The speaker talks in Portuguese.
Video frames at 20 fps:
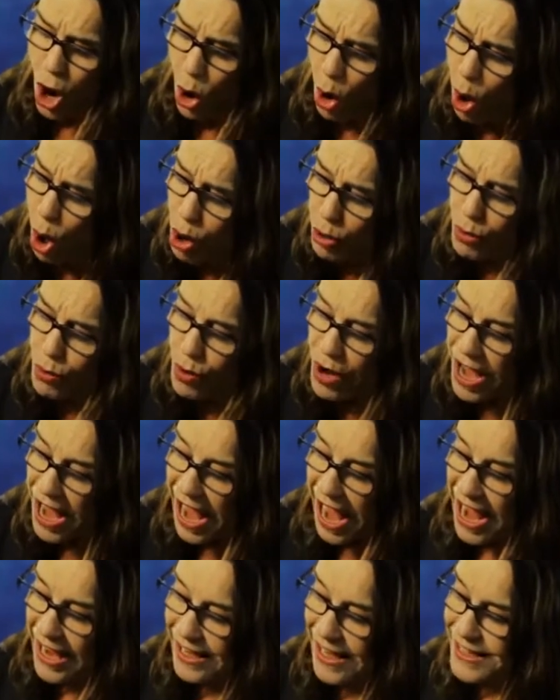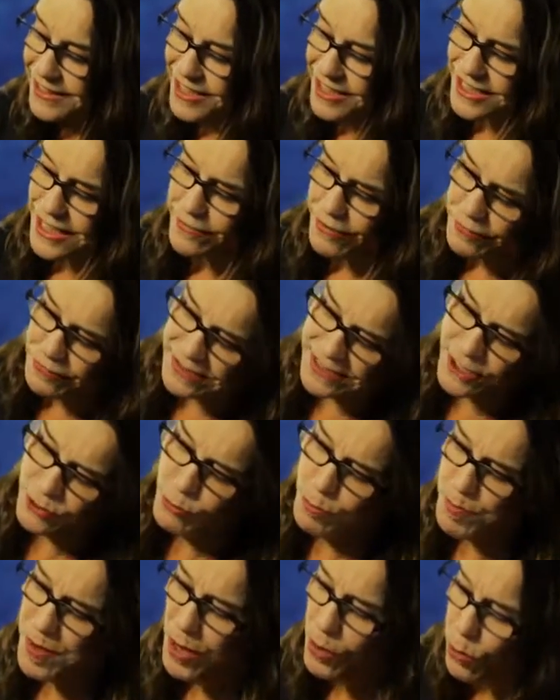Logo, a classe estava
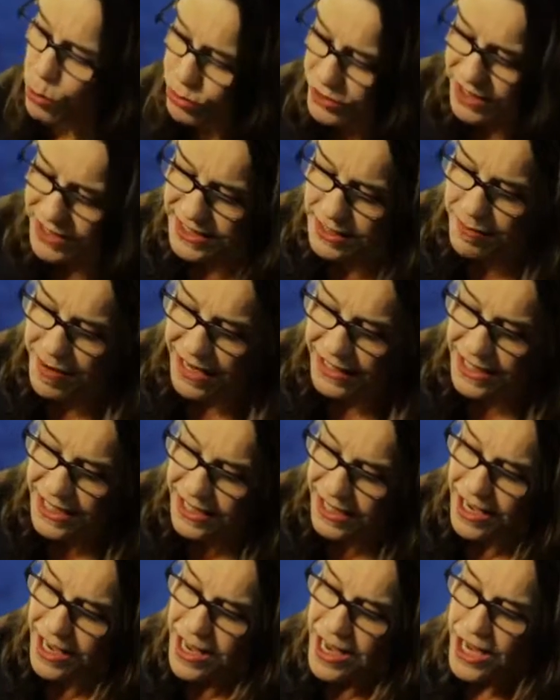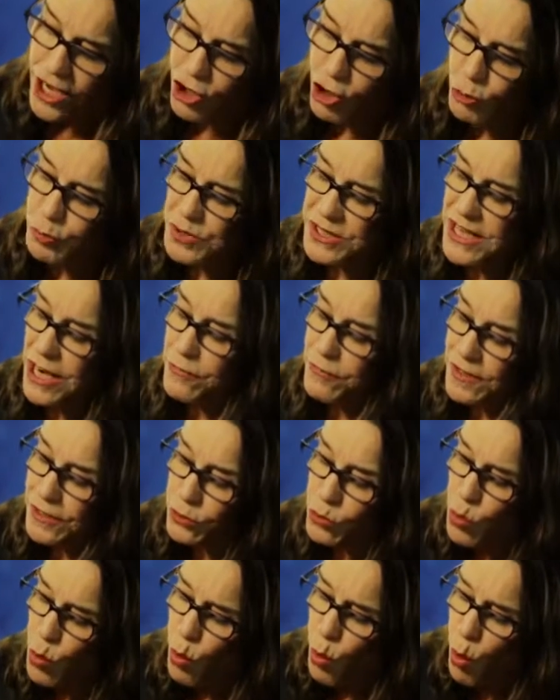fazendo perguntas a Marina e
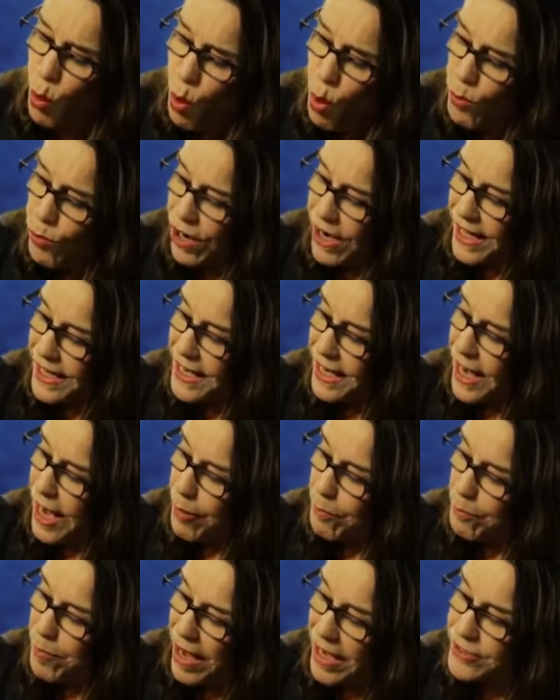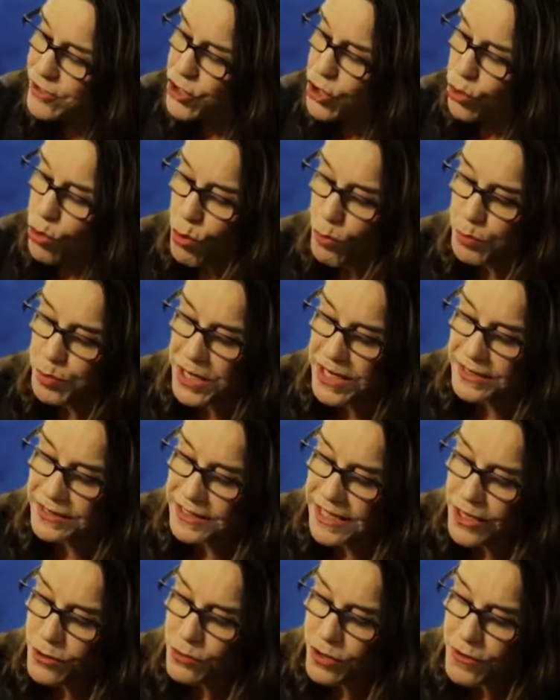observando como ela era capaz de
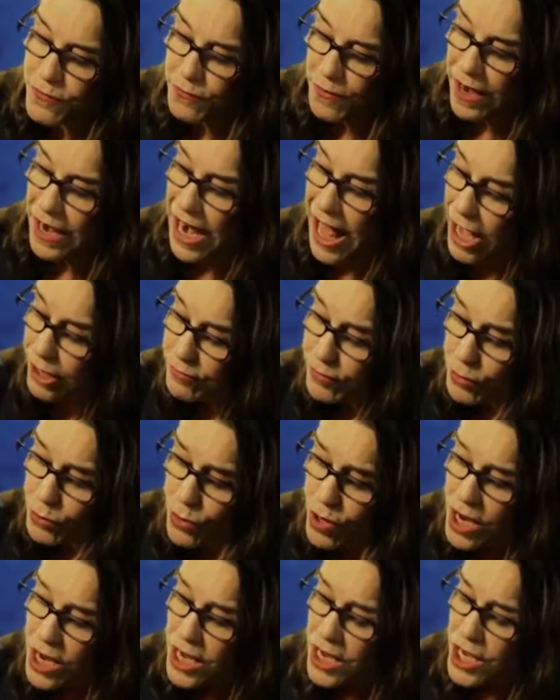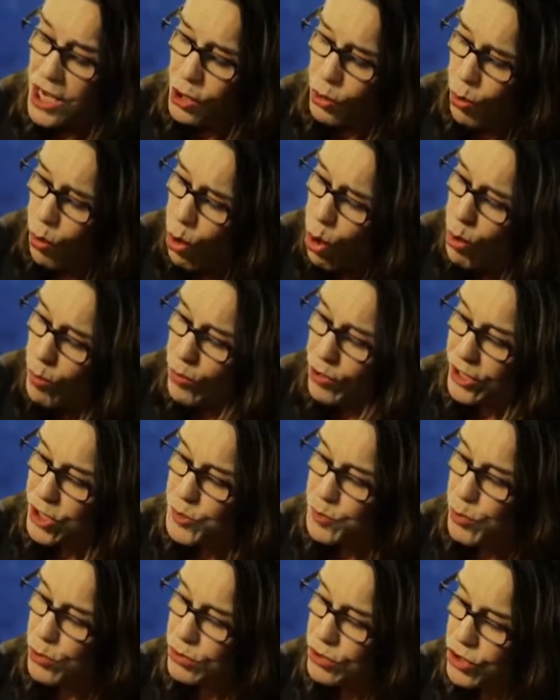compreender o que falavam e como
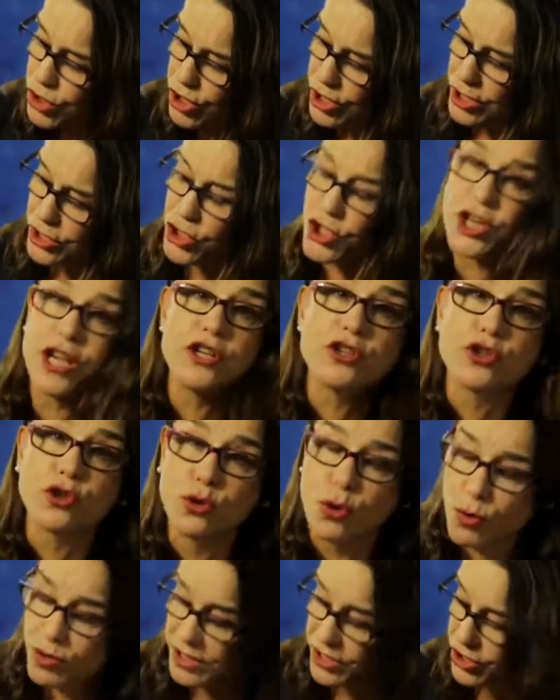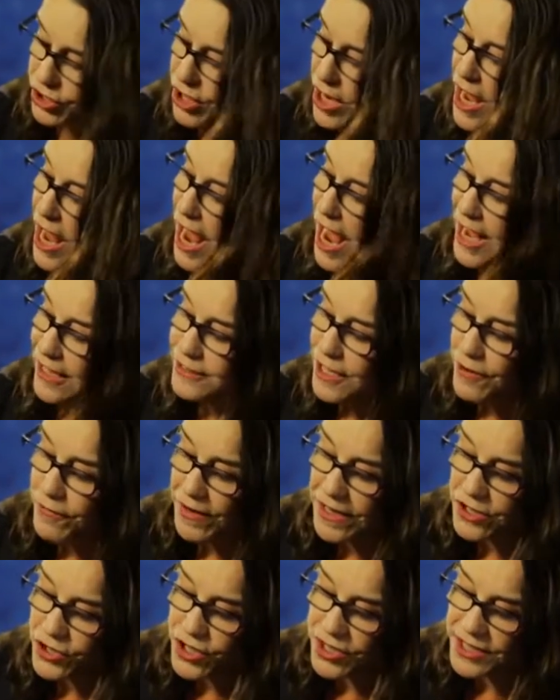respondia as questões
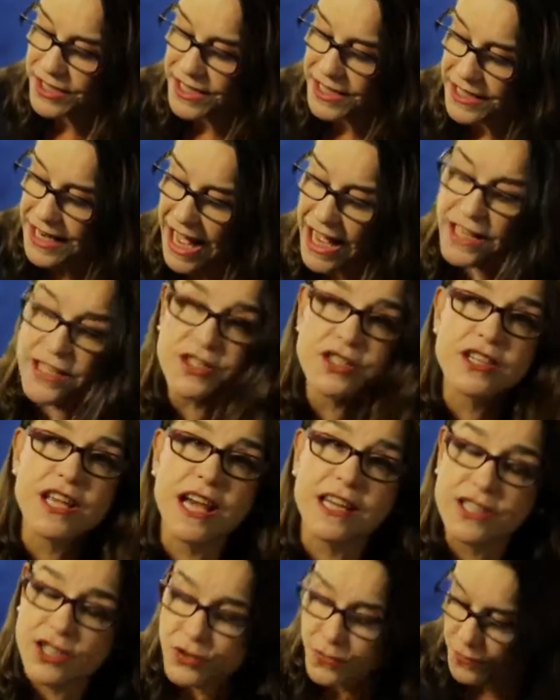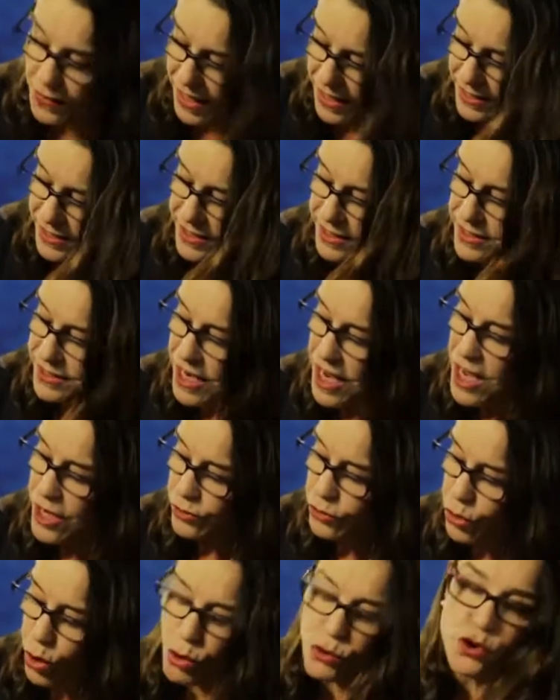através de sinais que às vezes
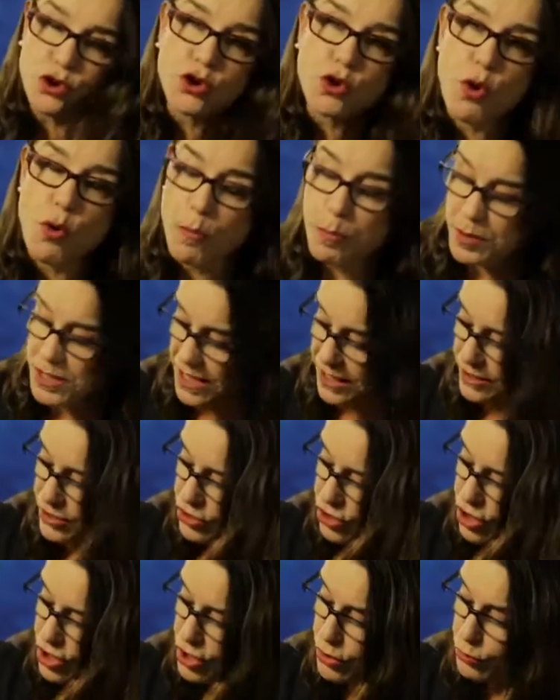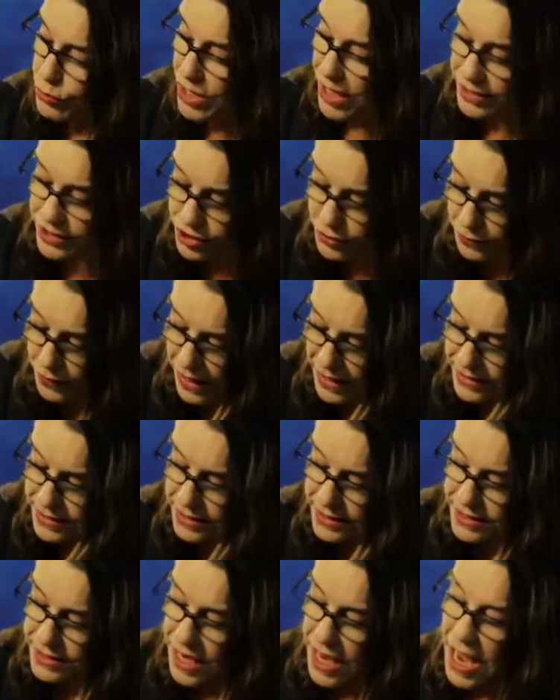todos compreendiam e às
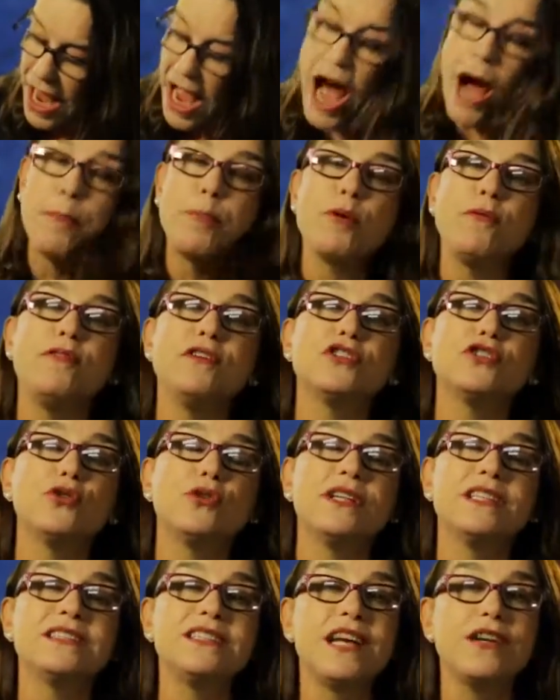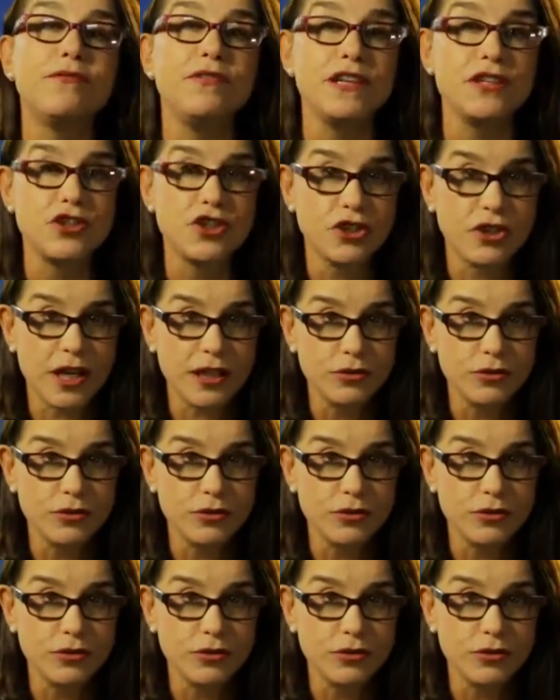vezes a professora servia de